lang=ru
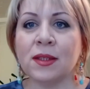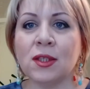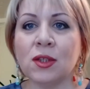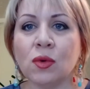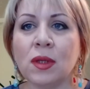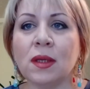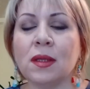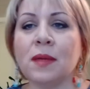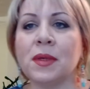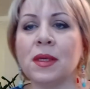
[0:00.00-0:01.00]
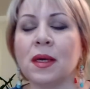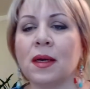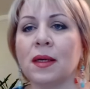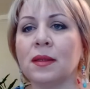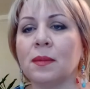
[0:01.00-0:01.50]
несет ли для
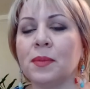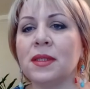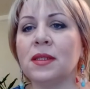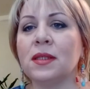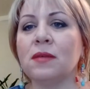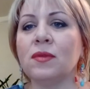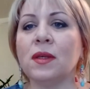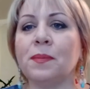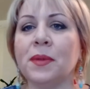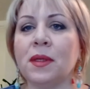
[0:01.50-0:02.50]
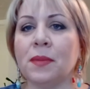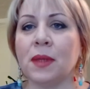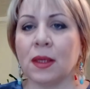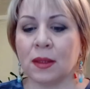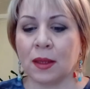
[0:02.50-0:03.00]
меня это позитивные
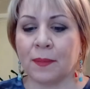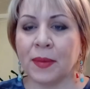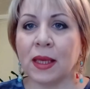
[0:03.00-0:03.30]
перемены?